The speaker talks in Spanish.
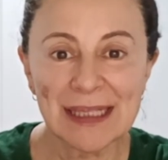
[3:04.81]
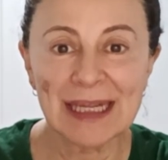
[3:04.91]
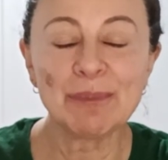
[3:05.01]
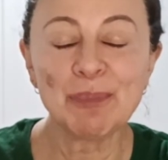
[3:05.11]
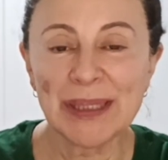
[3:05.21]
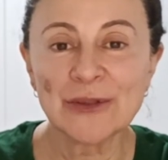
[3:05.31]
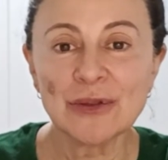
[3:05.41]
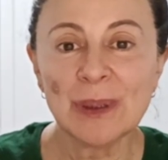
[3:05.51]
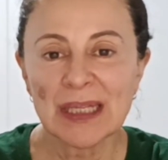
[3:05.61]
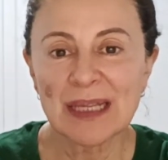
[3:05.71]
el gran
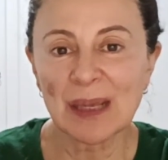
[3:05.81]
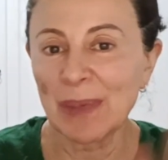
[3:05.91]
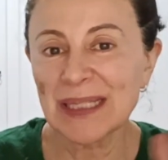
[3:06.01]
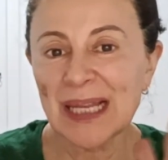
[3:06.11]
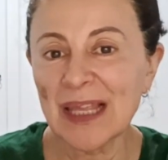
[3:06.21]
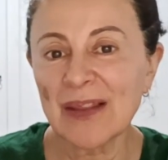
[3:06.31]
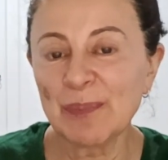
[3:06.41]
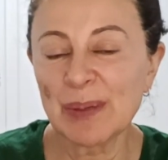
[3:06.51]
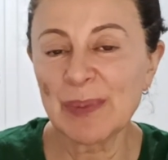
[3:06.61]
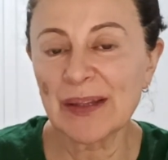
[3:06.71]
pero, es que más allá del
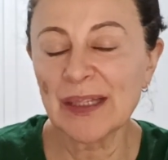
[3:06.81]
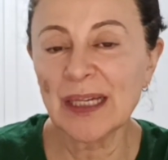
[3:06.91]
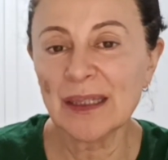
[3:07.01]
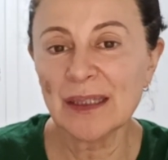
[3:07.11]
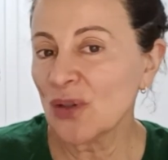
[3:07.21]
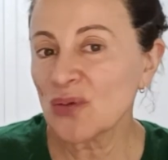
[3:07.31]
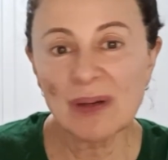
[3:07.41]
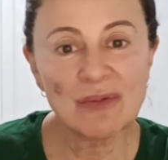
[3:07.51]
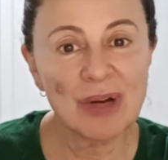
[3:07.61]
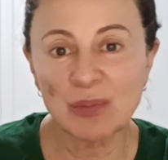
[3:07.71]
primer día no
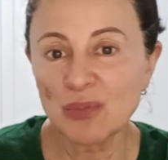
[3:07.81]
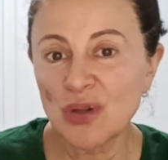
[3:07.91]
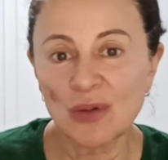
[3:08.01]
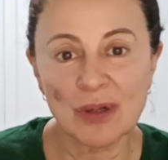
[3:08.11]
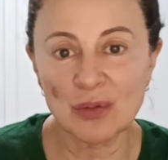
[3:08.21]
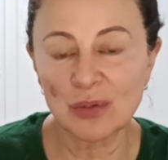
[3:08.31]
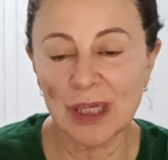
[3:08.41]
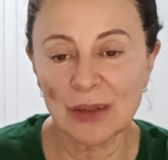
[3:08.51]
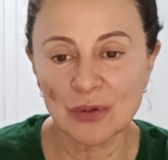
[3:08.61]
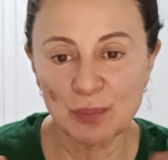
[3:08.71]
suelen durar mucho los
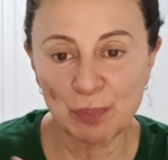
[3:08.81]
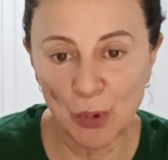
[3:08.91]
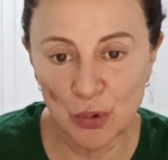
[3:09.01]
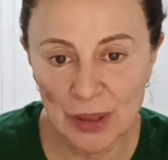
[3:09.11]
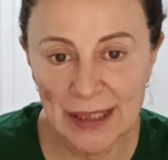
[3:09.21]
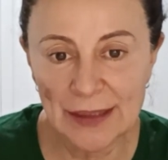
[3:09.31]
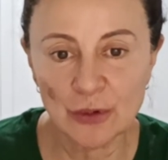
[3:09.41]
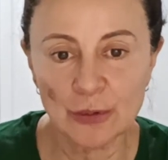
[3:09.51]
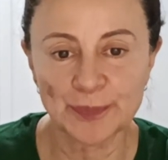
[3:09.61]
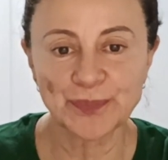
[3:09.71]
resultados. ¿Por qué
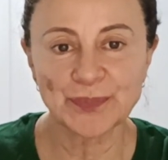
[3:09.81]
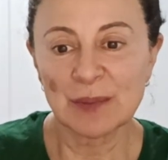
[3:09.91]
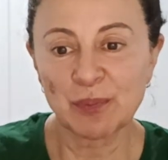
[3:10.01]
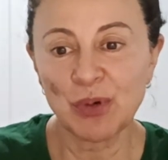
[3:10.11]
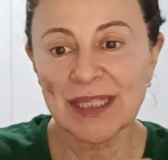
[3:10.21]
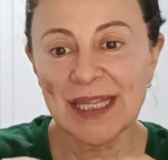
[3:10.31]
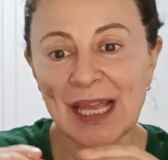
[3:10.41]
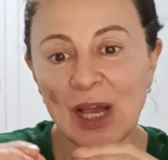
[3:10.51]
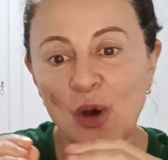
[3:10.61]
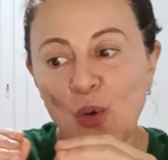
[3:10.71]
no? Después
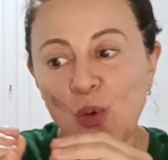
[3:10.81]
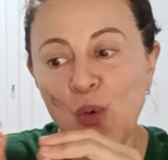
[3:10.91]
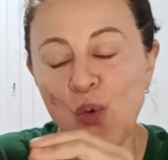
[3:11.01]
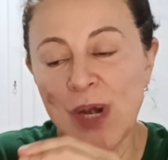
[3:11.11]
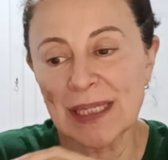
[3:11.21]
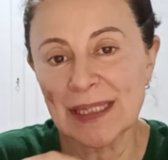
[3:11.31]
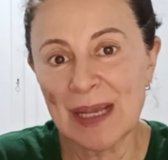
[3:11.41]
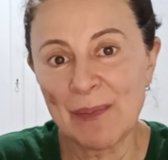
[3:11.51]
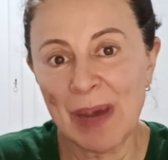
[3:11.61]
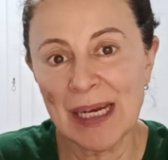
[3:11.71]
de una
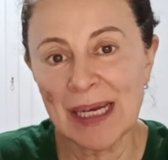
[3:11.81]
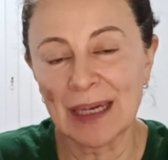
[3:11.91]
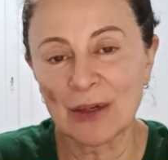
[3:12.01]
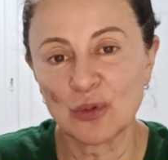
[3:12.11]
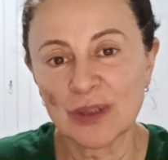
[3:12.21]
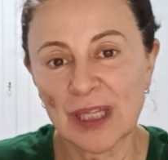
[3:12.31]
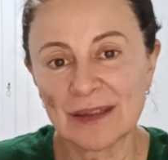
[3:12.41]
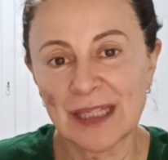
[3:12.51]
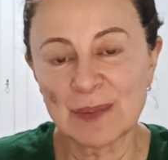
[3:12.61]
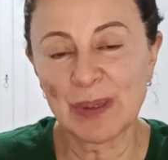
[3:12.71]
semana con
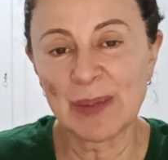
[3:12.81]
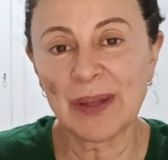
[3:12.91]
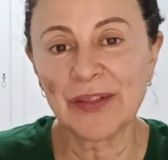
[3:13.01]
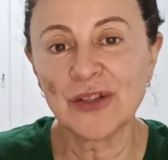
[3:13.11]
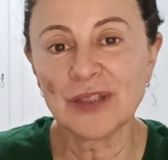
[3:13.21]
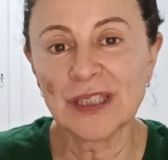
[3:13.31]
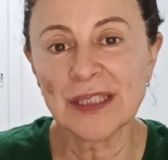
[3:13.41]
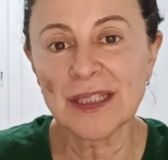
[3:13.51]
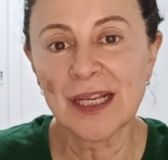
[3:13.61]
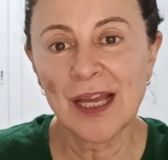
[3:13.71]
tantas
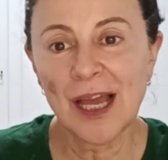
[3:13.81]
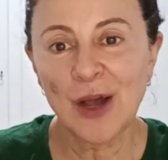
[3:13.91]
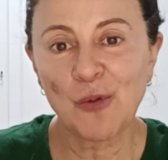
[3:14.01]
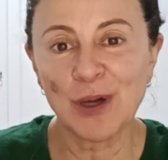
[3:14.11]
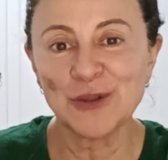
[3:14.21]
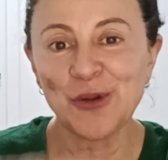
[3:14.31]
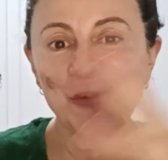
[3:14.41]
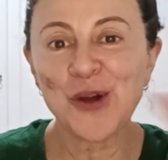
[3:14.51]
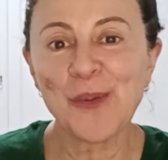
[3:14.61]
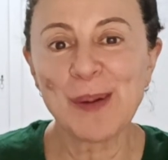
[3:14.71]
privaciones, cuando
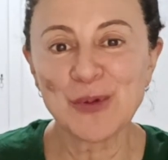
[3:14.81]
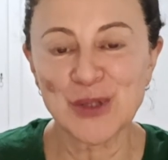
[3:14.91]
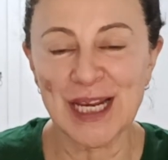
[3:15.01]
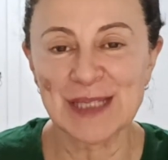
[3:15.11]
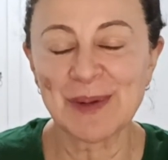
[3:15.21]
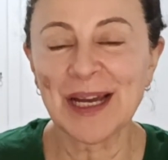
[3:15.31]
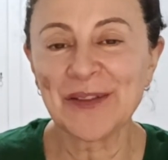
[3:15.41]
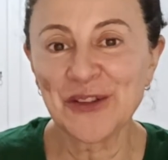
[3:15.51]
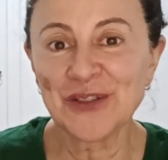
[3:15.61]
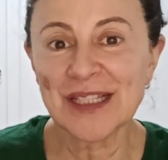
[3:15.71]
luego vamos a las
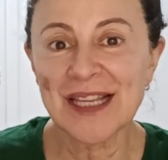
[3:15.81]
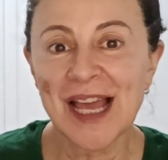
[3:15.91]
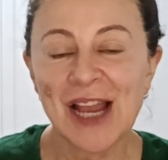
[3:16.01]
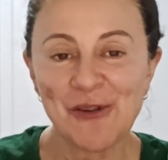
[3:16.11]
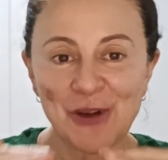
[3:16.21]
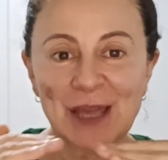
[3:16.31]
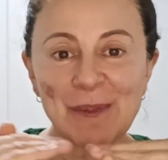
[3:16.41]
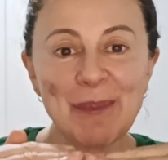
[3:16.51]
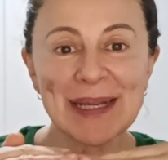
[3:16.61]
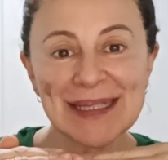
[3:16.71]
vacaciones, lo que
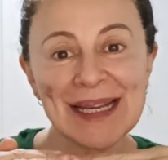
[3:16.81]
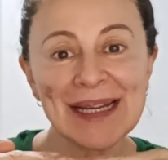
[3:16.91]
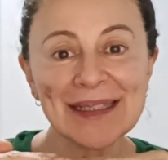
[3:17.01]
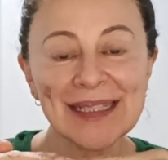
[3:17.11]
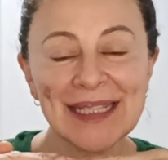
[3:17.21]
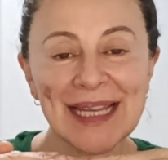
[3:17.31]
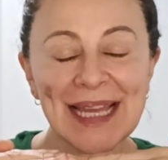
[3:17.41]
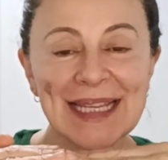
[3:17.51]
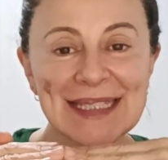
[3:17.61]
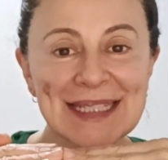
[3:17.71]
va a pasar
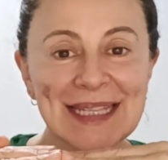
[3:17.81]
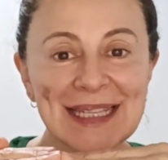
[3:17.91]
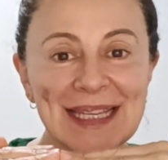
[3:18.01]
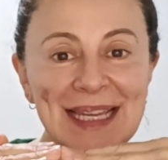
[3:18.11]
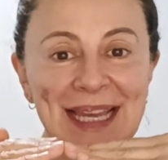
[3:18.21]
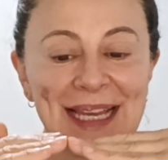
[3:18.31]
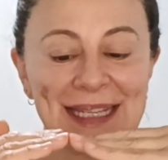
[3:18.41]
es que